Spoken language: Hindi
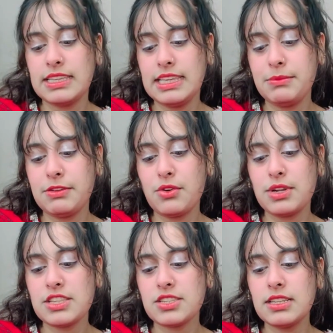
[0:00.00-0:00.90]
ये मैं
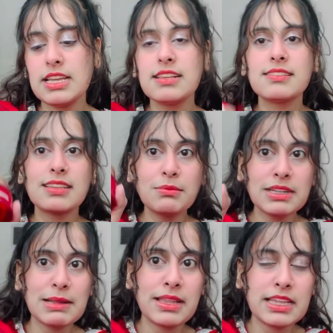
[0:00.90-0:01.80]
फाउंडेशन सम
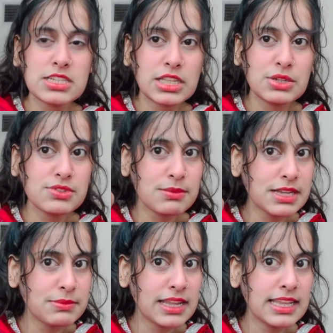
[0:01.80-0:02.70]
टाइम लेके जाती हूँ सम
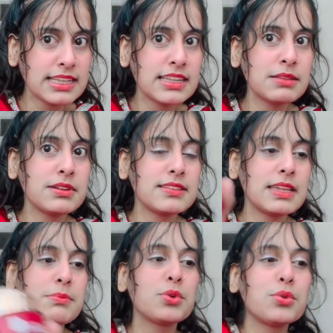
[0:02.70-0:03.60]
टाइम नहीं लेके जाती बिकॉज
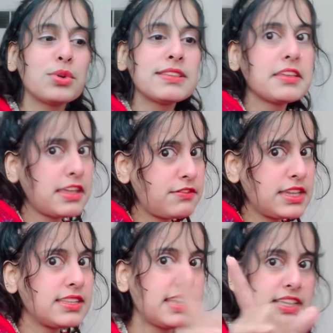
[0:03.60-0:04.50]
ये थोड़ी सी हैवी
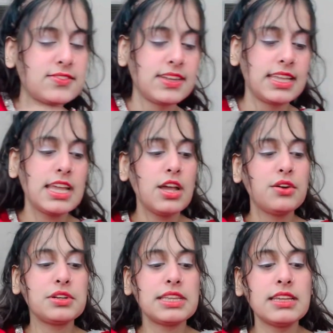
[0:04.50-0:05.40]
है दस वाई
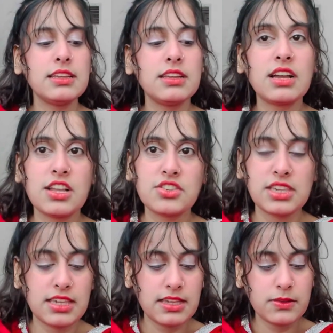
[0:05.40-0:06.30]
और ये कांच
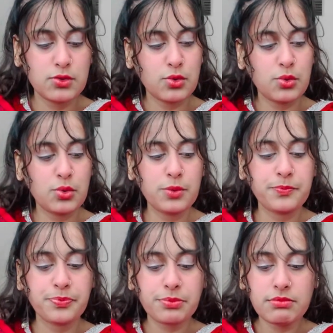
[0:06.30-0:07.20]
की है सो
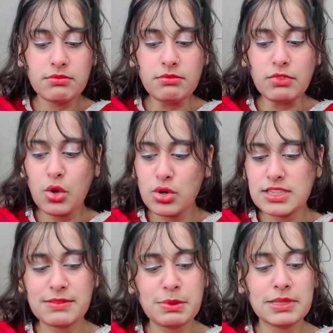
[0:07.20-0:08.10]
so, और
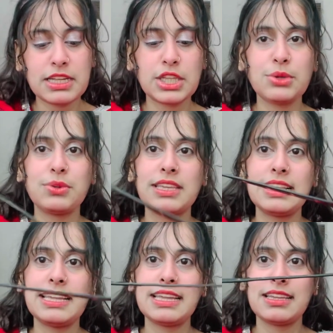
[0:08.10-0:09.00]
चीज़ें मैं बताती हूँ ये
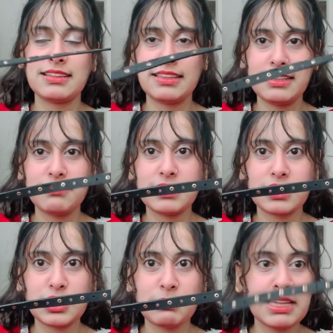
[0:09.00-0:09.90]
लिए
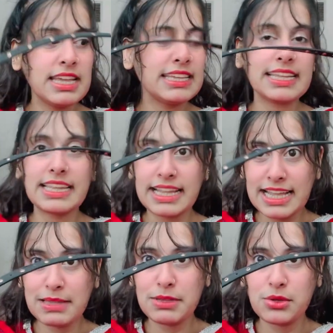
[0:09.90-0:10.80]
रखती हूँ मैं ये नया
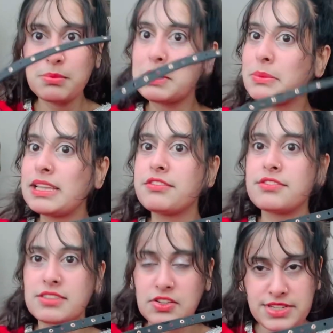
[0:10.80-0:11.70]
है बिल्कुल पर मैं ये
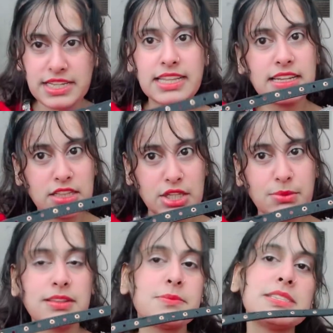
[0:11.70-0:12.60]
सेफ्टी के लिए रखती हूँ
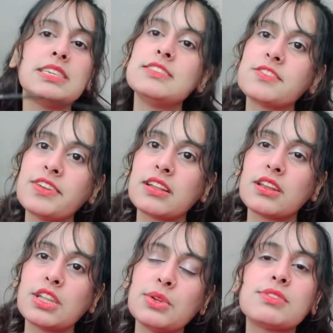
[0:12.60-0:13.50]
बिकॉज मैं जीन्स वेयर
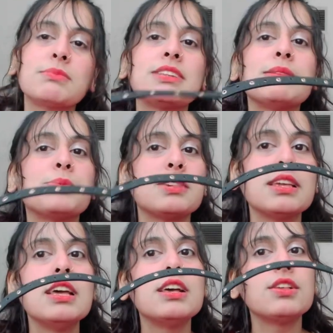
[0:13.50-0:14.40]
करती हूँ समटाइम्स मुझे
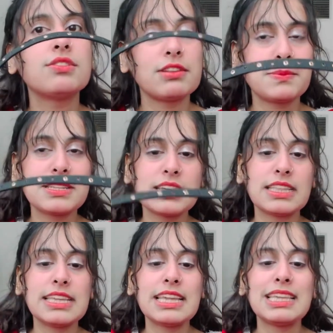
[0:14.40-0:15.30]
ज़रूरत पड़
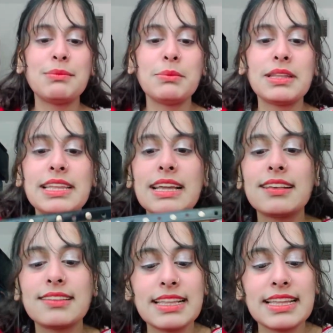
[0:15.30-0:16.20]
जाती है ये भी मैंने
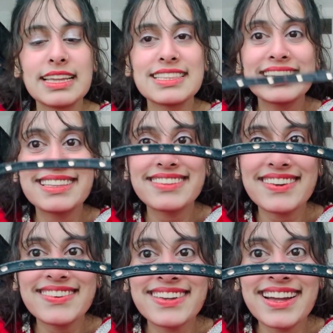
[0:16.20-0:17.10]
यहाँ से लिया है चेक दिस
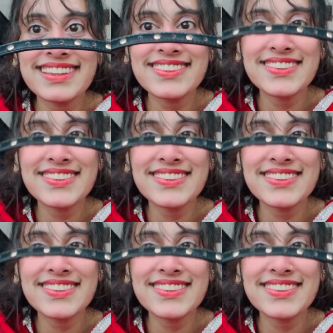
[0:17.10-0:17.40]
आउट गाइस